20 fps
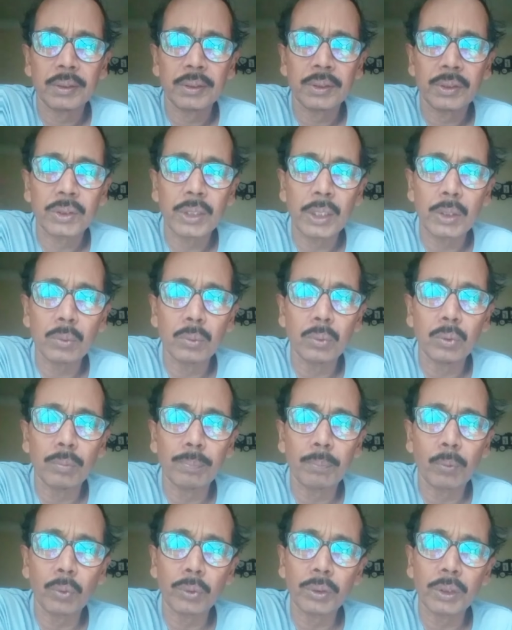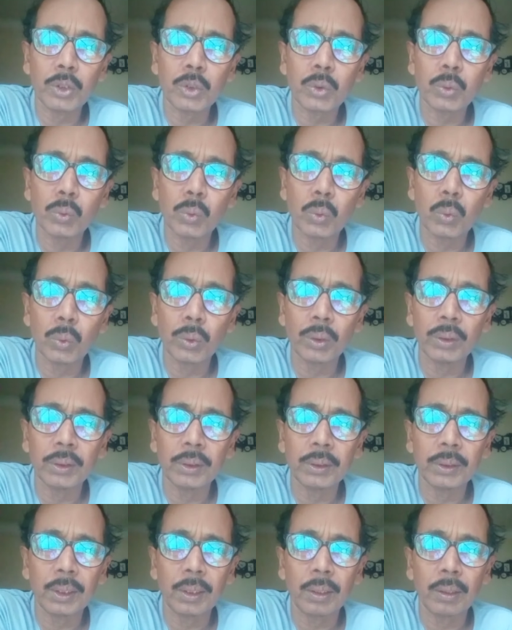সেইগুলো পড়তে শুরু করে
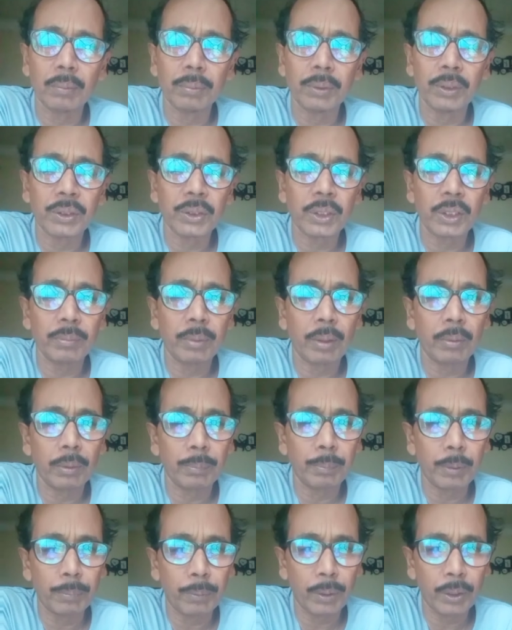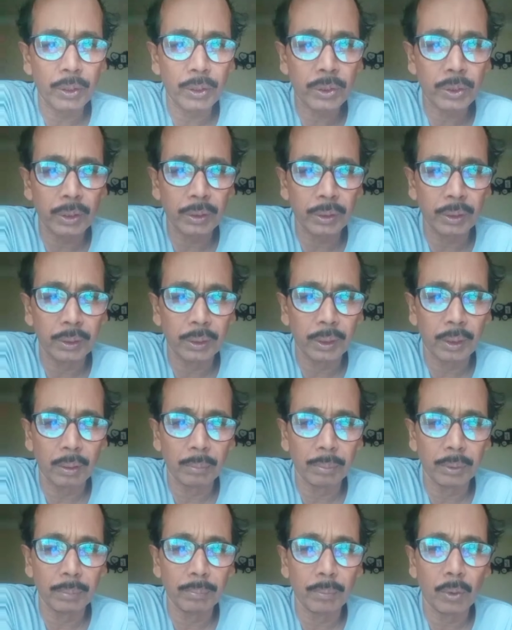দিতে হবে সেইভাবে প্রিপারেশন নিতে হবে
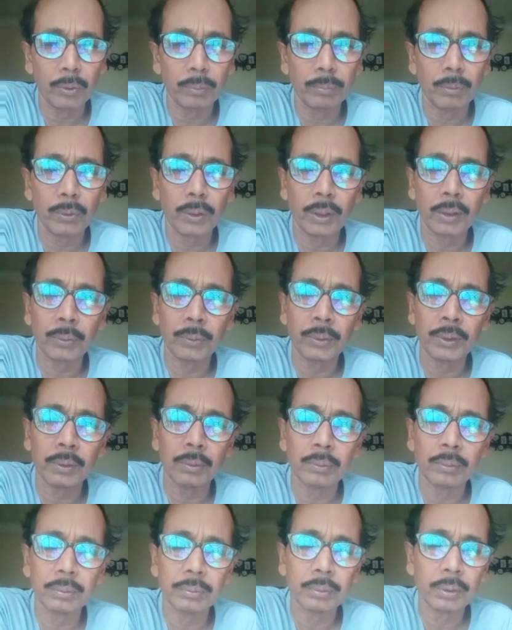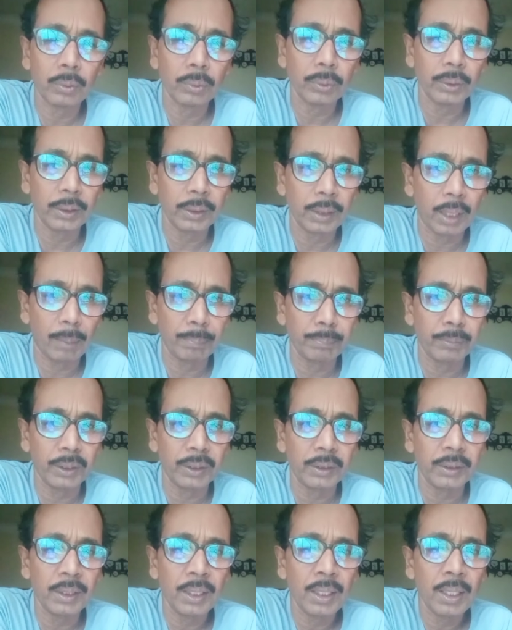মনমরা হয়ে লাভ নেই
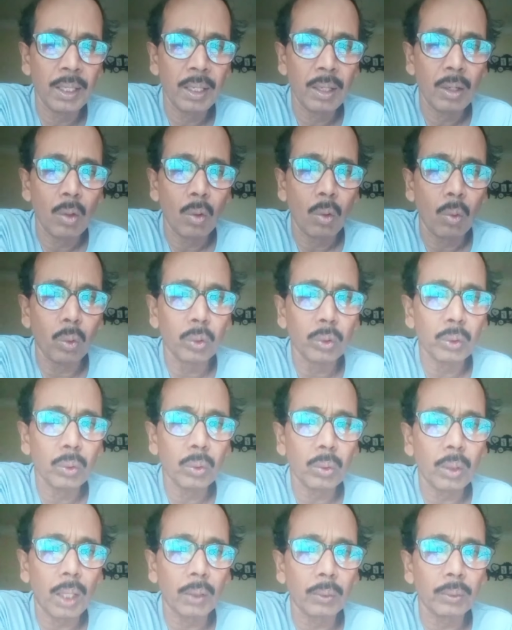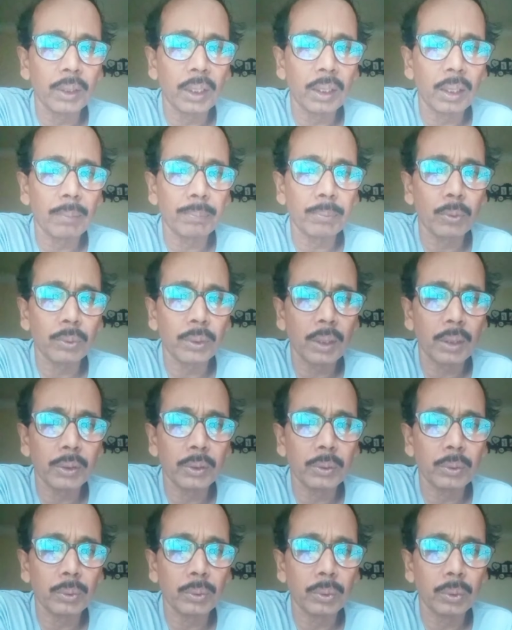অন্য কারো দ্বারা
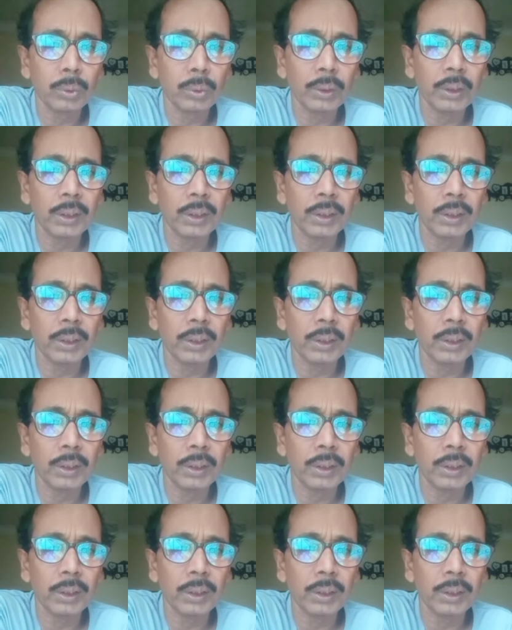প্রতারিত হয়ে